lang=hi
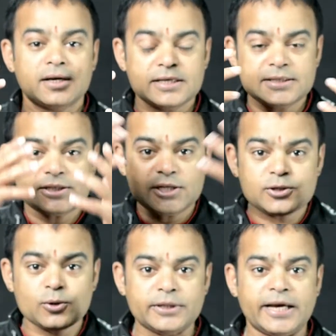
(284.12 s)
किसी
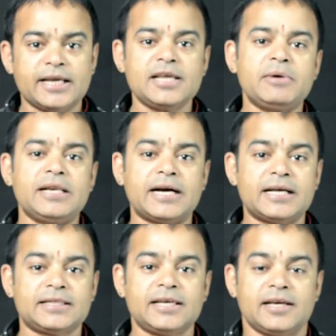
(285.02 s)
चीज़ को देखने में
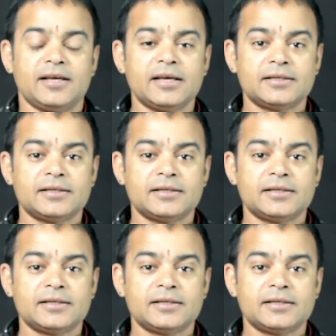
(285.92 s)
लगाते हैं